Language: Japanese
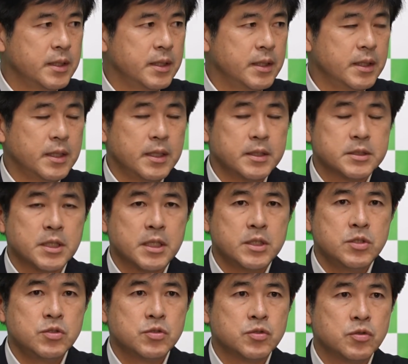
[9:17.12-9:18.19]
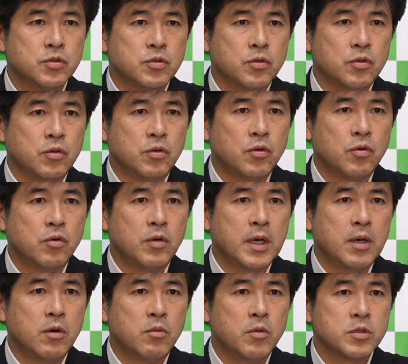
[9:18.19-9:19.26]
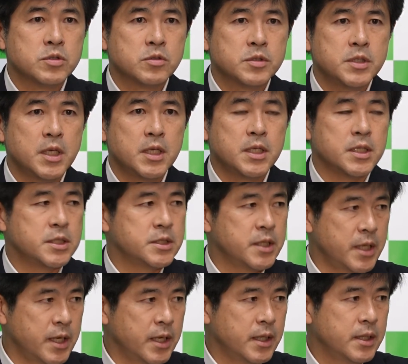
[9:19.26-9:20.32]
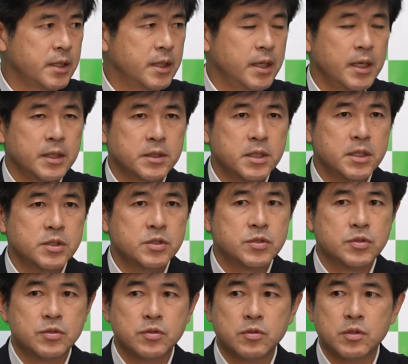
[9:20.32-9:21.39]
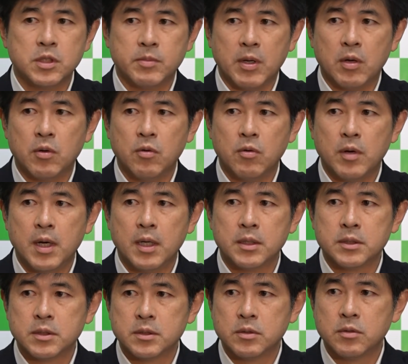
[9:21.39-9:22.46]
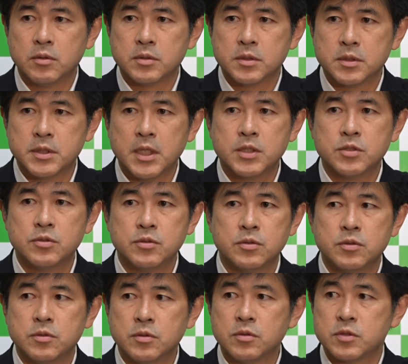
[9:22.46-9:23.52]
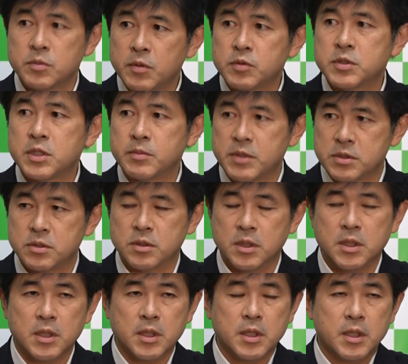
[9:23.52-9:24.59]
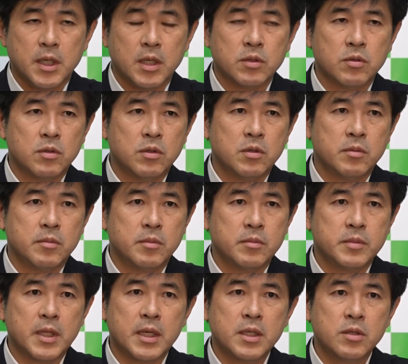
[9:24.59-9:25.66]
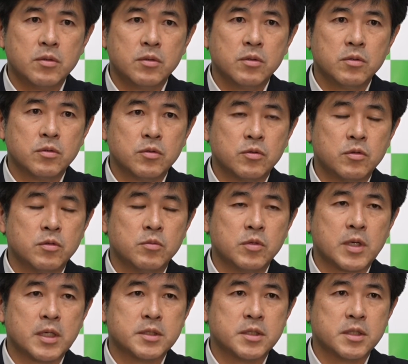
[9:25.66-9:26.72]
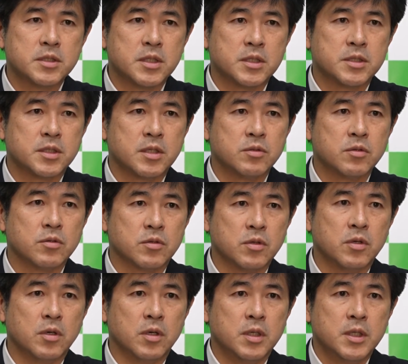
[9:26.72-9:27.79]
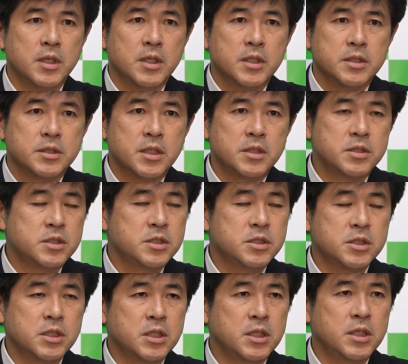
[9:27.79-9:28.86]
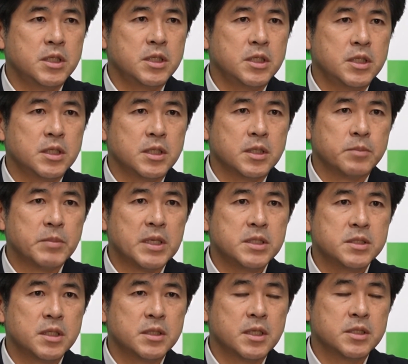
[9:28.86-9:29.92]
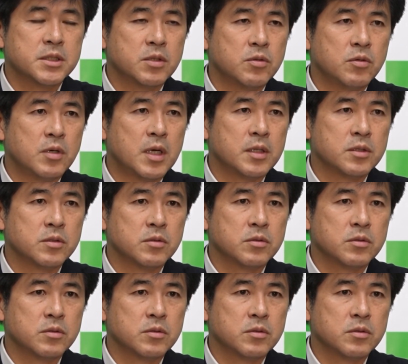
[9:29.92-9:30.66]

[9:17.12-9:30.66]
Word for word: えー、歳入庁の法案をもう一度整理して、えー、提出するように今、法案の最終の詰めをしています。あの内容のところをもう一回精査しているのと、設置時期、まあ、以前出した法案